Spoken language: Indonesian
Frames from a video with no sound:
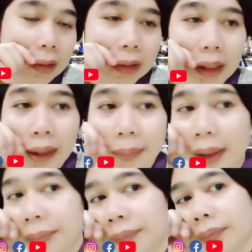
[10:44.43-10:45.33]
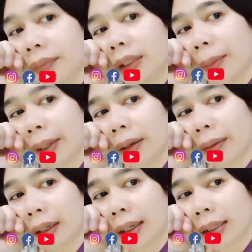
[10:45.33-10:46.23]
apa? Gak banyak orang
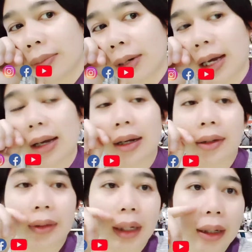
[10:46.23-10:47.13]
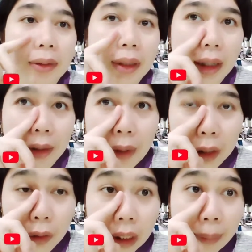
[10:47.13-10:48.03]
guys belakang aku karena udah
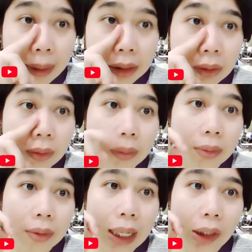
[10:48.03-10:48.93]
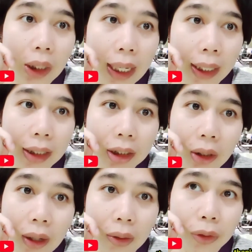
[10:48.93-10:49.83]
waktunya masuk kantor lagi. So
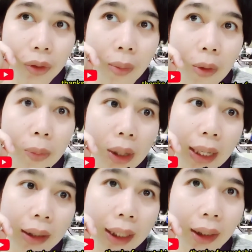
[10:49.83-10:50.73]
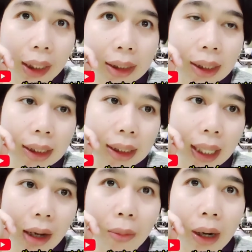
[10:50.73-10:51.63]
aku juga mau pulang naik taksi.
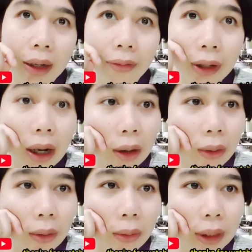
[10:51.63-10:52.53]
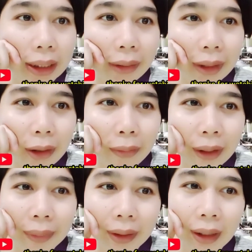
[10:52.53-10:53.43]
Mau akhir aku. Wassalamualaikum
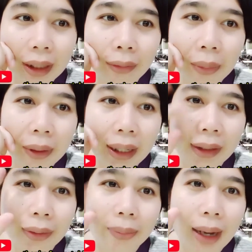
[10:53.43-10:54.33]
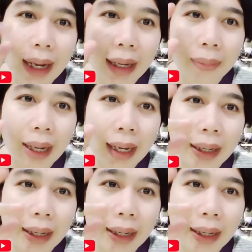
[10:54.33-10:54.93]
warahmatullahi wabarakatuh. Bye bye